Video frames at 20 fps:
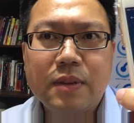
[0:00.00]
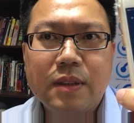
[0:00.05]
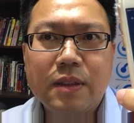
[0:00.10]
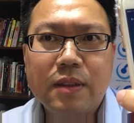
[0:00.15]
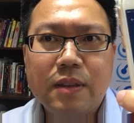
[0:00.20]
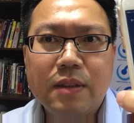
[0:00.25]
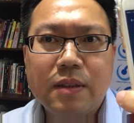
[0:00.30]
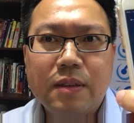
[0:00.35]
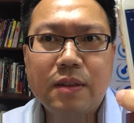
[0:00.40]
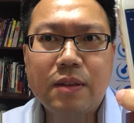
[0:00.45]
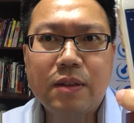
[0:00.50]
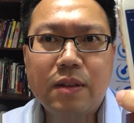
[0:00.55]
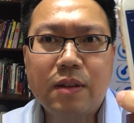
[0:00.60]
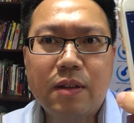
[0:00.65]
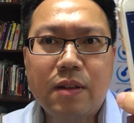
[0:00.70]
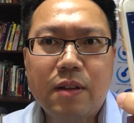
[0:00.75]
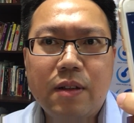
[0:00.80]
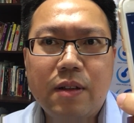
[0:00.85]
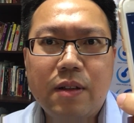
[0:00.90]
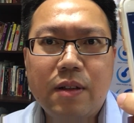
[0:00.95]
了，把
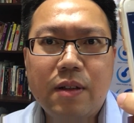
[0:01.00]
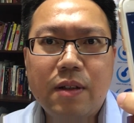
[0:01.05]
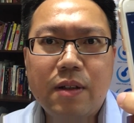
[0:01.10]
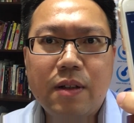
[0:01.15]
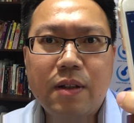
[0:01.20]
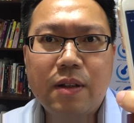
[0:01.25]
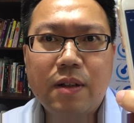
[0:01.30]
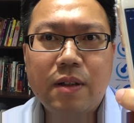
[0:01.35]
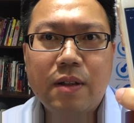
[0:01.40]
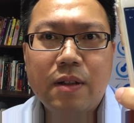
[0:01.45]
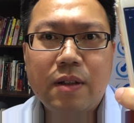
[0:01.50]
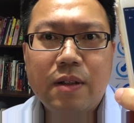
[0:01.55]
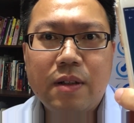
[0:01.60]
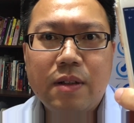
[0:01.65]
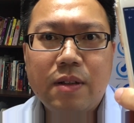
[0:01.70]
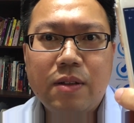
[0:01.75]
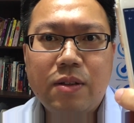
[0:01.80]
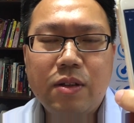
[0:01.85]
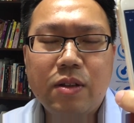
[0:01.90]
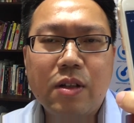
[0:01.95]
人给杀害
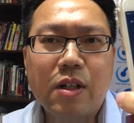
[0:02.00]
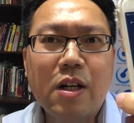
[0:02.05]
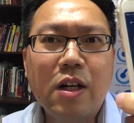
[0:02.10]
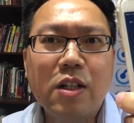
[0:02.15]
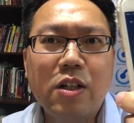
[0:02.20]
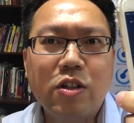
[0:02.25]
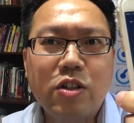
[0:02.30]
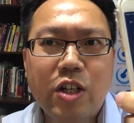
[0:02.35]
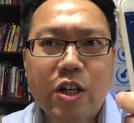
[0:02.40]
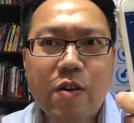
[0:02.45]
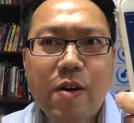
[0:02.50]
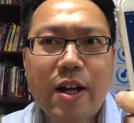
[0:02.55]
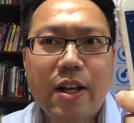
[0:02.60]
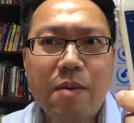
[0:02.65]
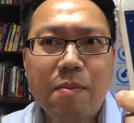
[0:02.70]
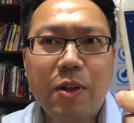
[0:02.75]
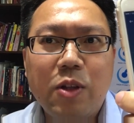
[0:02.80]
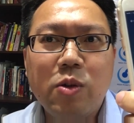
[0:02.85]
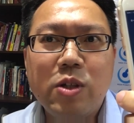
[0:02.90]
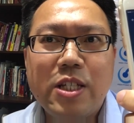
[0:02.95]
了，就是各种情况，
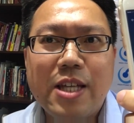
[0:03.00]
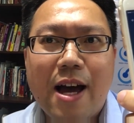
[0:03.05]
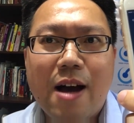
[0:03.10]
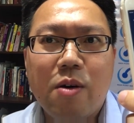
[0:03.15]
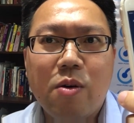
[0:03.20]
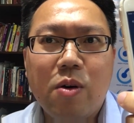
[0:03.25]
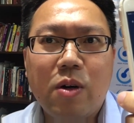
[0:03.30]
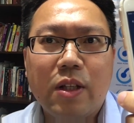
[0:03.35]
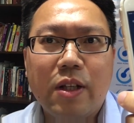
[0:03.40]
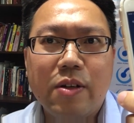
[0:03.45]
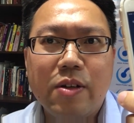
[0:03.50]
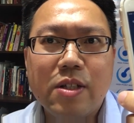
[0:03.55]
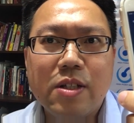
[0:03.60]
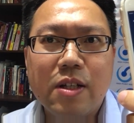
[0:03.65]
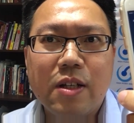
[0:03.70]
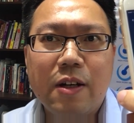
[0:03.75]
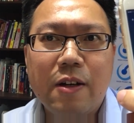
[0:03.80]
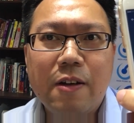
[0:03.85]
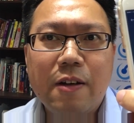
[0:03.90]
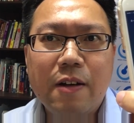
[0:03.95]
你们都想过，等于
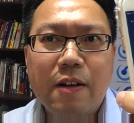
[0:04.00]
是。